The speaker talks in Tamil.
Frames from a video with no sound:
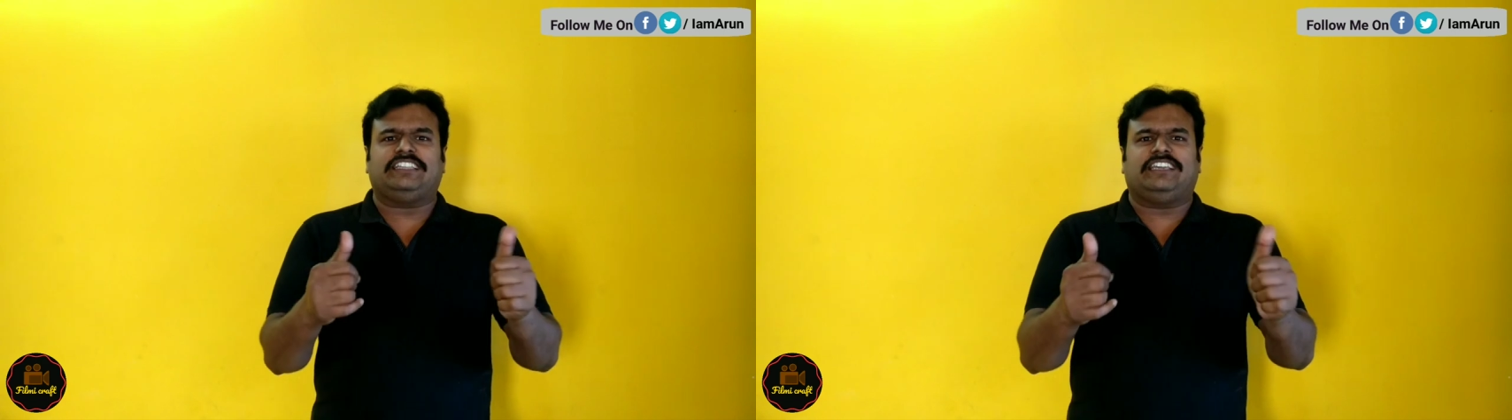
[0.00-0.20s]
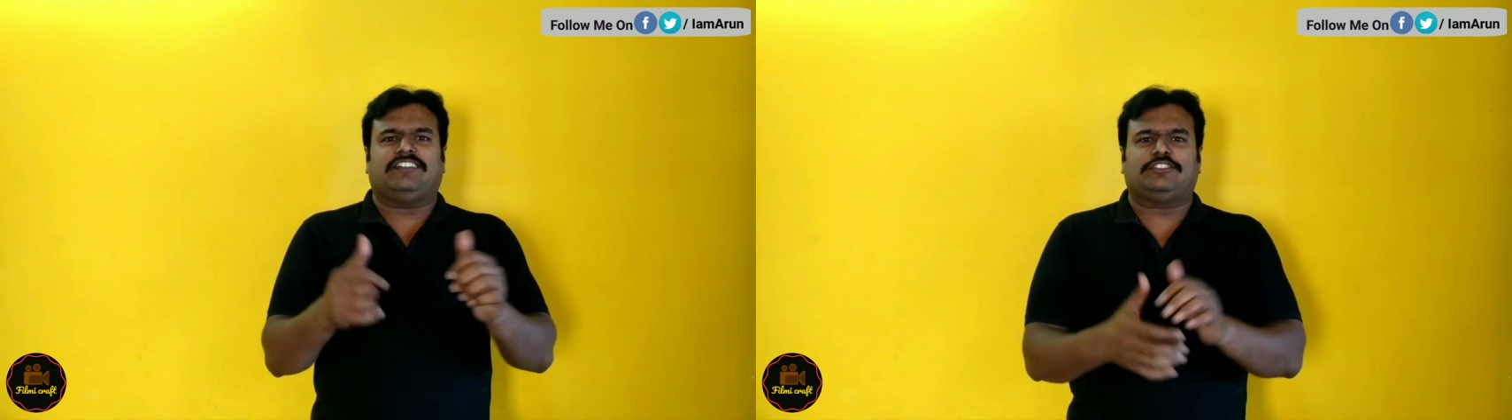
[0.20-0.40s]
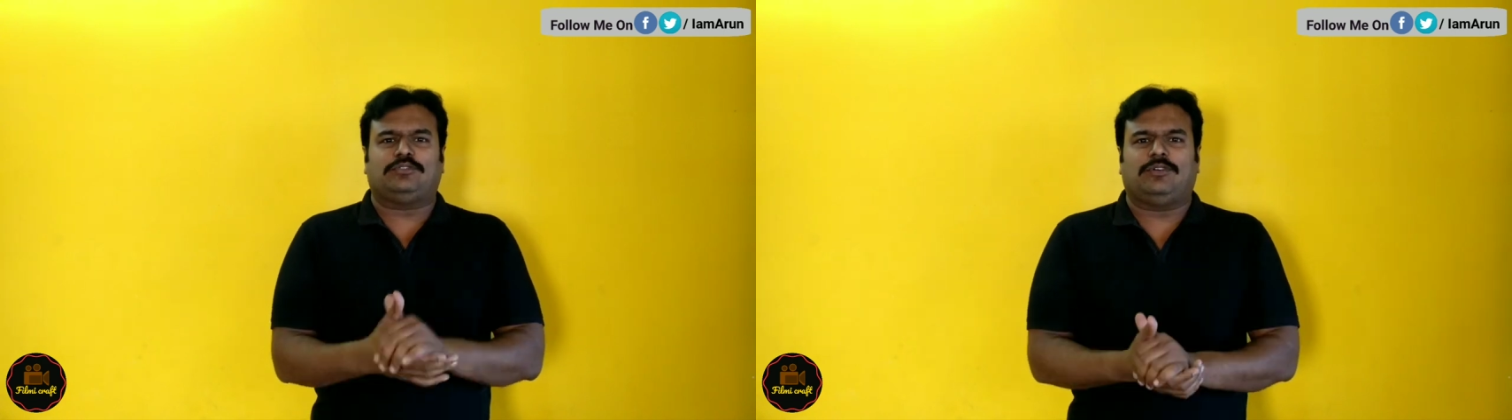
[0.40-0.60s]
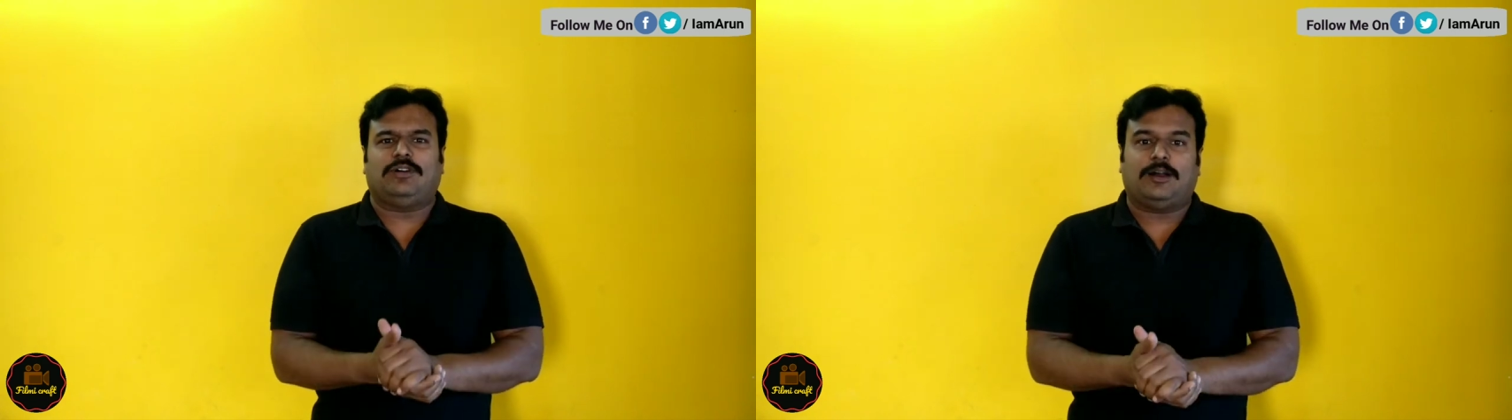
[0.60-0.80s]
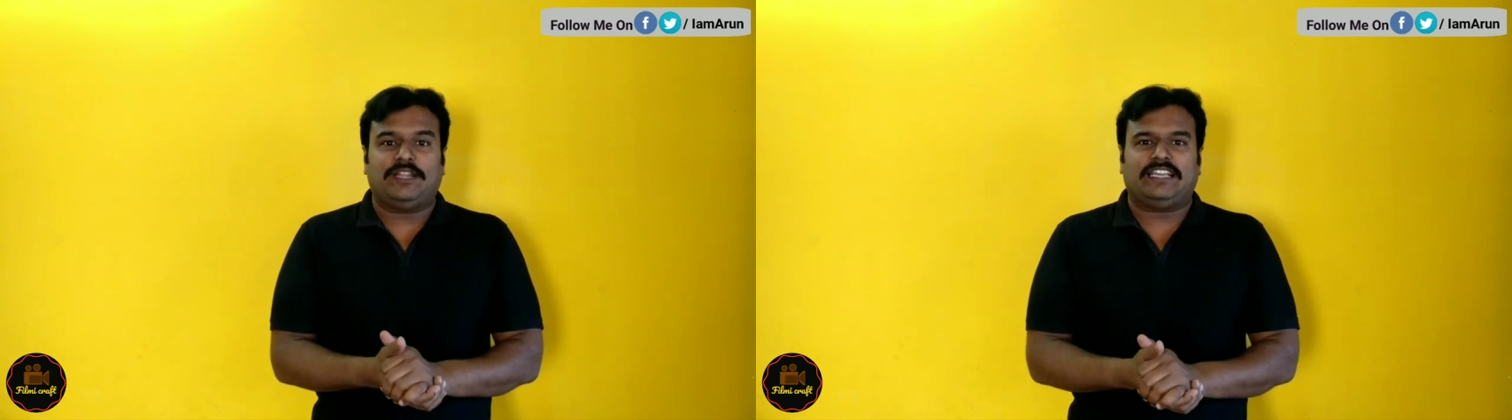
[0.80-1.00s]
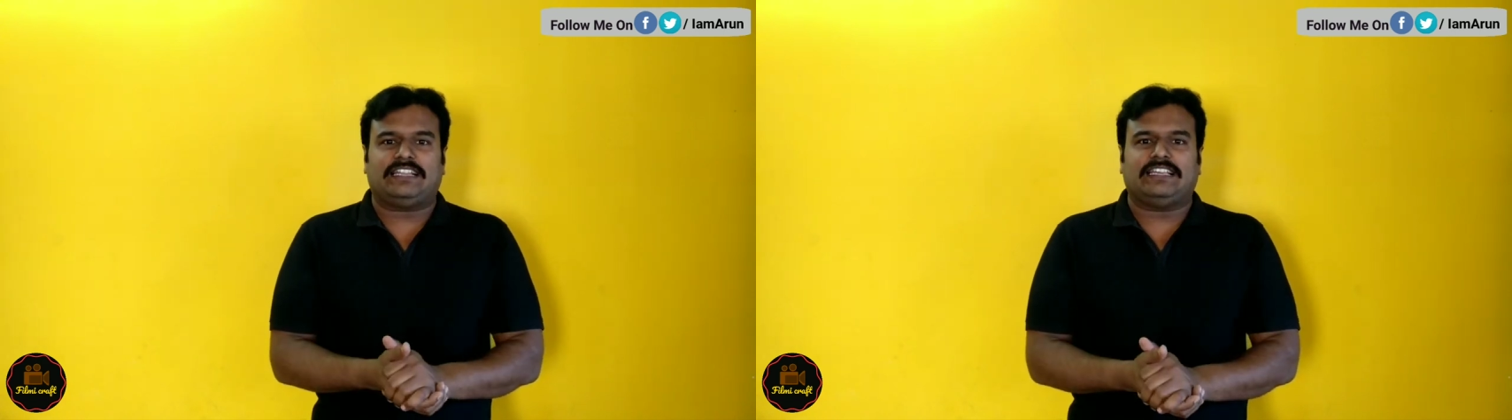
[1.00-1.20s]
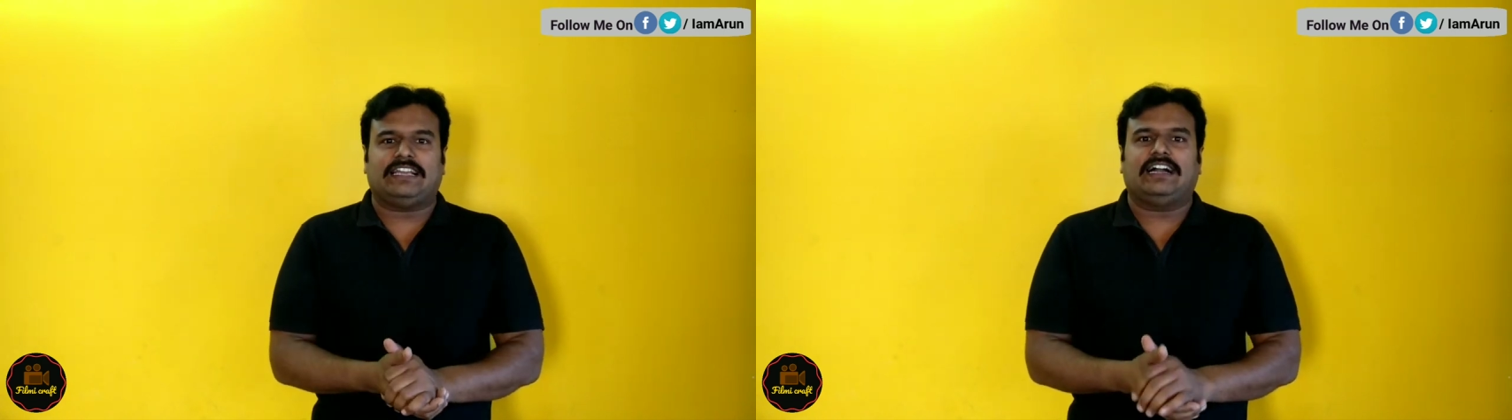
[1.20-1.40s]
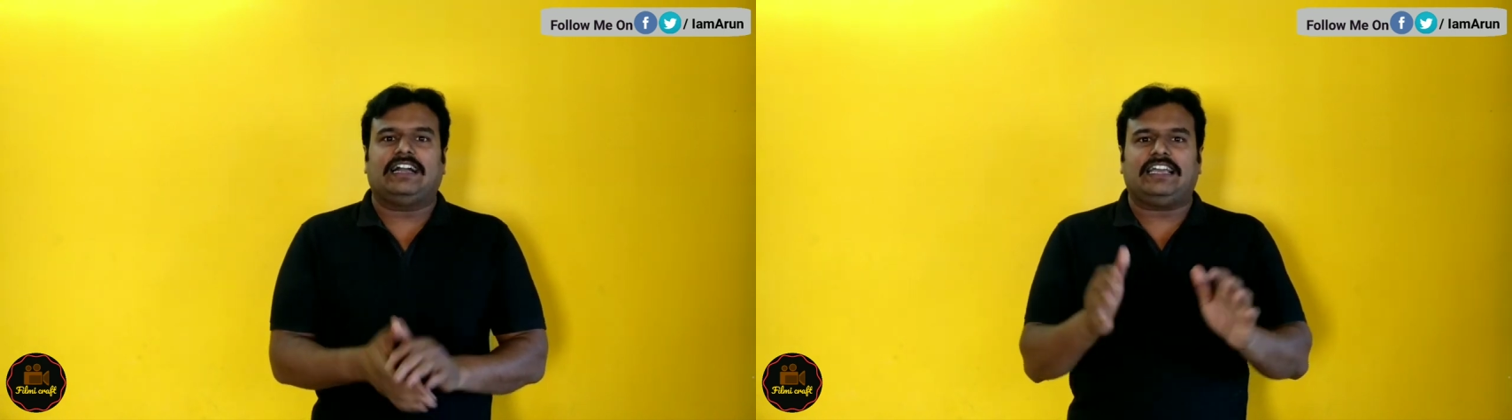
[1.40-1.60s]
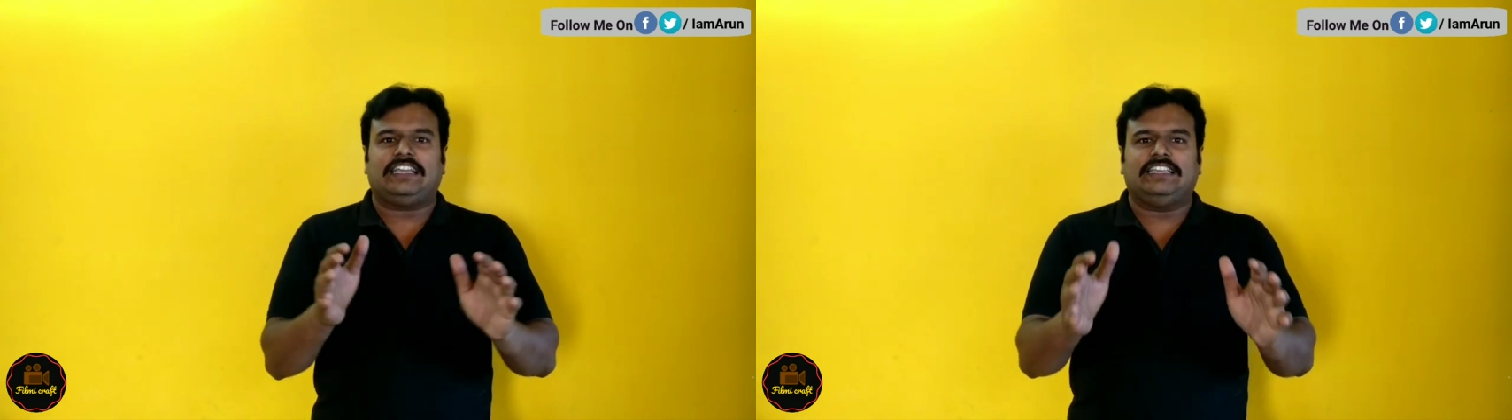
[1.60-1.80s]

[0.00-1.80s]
தகுதியை வளர்த்துக்கணும் அப்படிங்கிறதுக்காக